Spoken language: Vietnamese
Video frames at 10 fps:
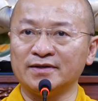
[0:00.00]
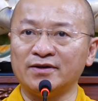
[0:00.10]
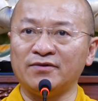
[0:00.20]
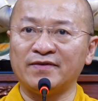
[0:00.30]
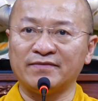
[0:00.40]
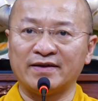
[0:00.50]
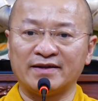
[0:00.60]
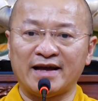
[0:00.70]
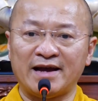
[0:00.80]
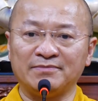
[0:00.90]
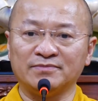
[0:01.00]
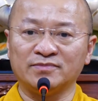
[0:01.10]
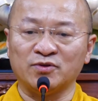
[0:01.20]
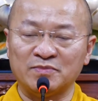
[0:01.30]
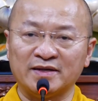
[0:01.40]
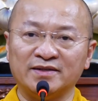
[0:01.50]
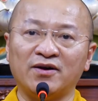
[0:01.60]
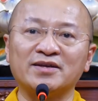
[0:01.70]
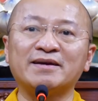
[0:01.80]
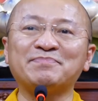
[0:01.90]
đoàn Phật Việt Nam tụng kinh thì
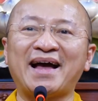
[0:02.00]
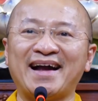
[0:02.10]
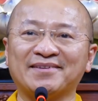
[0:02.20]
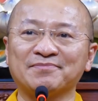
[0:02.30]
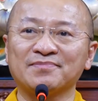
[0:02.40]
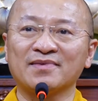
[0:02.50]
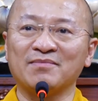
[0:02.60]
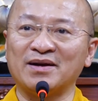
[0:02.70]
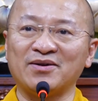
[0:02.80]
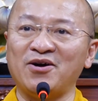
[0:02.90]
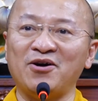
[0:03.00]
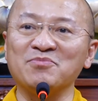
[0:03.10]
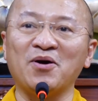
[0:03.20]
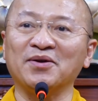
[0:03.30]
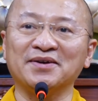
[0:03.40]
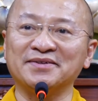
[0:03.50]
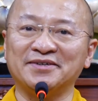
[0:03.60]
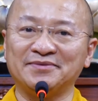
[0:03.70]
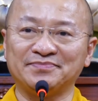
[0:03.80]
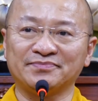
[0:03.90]
họ chắp tay, mặc dù họ không ngồi được
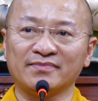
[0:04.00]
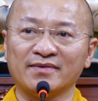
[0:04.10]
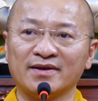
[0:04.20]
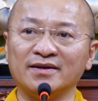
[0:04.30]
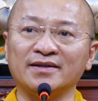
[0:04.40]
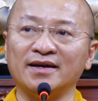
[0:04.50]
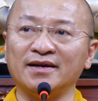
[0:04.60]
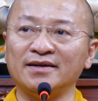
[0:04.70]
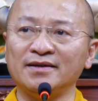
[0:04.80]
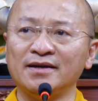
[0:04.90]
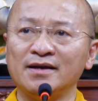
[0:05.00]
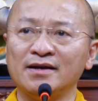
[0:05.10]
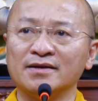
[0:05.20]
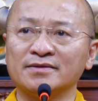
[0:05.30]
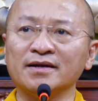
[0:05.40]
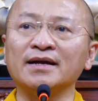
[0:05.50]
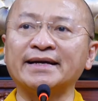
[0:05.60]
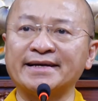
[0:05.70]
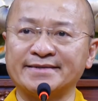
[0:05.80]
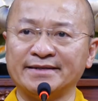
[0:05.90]
nữa, cơ thể rất là
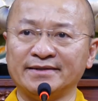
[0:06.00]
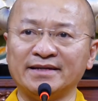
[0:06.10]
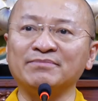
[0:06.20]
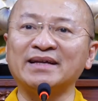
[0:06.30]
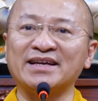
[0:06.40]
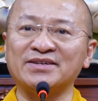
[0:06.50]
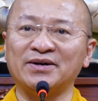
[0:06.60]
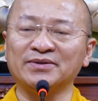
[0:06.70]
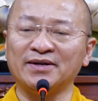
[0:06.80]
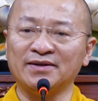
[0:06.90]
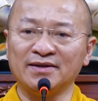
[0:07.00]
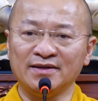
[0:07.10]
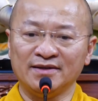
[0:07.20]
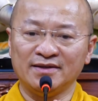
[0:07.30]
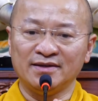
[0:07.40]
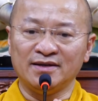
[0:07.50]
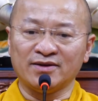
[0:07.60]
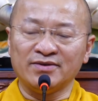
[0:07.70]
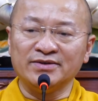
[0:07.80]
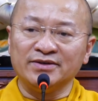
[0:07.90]
kiệt sức, nằm tại chỗ thôi.
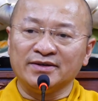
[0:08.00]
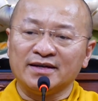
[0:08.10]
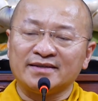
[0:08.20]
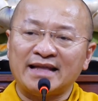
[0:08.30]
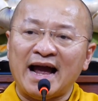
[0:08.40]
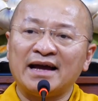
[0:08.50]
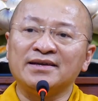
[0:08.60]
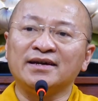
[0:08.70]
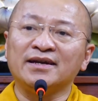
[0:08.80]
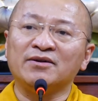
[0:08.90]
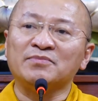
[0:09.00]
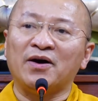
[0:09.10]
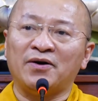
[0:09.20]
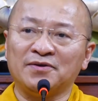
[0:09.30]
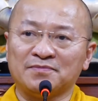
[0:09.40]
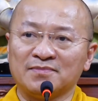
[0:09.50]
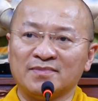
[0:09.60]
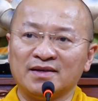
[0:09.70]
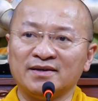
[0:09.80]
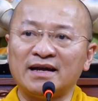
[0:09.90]
Có người đó tay giơ lên không nổi,
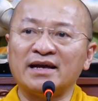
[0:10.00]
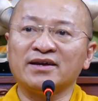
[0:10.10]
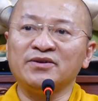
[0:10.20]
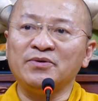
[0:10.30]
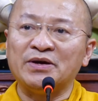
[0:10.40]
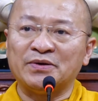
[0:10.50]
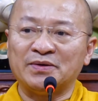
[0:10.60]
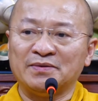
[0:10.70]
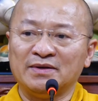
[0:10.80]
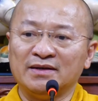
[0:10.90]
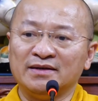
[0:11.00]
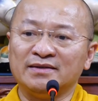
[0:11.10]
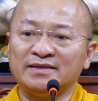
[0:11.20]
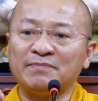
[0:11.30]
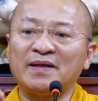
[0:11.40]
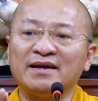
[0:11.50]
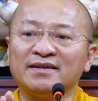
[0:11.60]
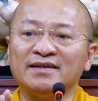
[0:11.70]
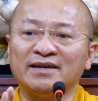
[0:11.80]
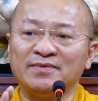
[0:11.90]
thế là ra cái dấu hiệu đó, chắp tay
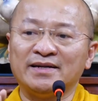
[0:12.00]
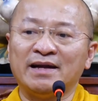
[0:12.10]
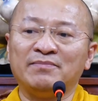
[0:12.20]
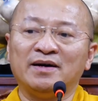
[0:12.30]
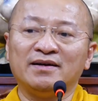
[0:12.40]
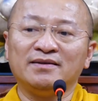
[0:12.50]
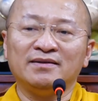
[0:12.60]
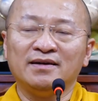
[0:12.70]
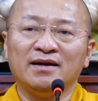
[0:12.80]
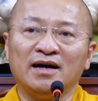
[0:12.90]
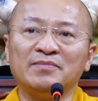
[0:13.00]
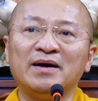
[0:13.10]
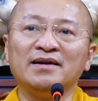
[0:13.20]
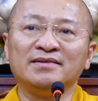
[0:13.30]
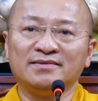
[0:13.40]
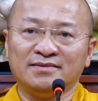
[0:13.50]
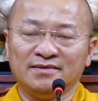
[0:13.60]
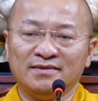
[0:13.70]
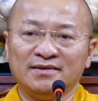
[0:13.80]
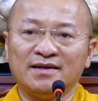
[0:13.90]
thế này mà nằm ở bên
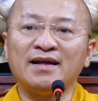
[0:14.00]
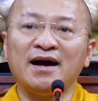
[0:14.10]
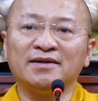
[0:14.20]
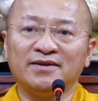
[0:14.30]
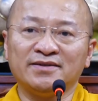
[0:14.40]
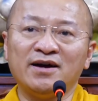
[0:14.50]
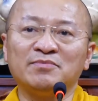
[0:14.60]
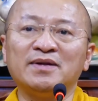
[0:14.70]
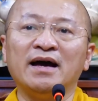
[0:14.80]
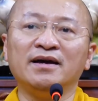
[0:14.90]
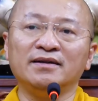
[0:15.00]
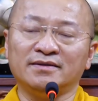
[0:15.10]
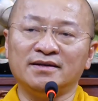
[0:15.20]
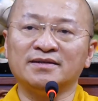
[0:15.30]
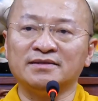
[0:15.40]
cái thân thôi chứ không để được ở trên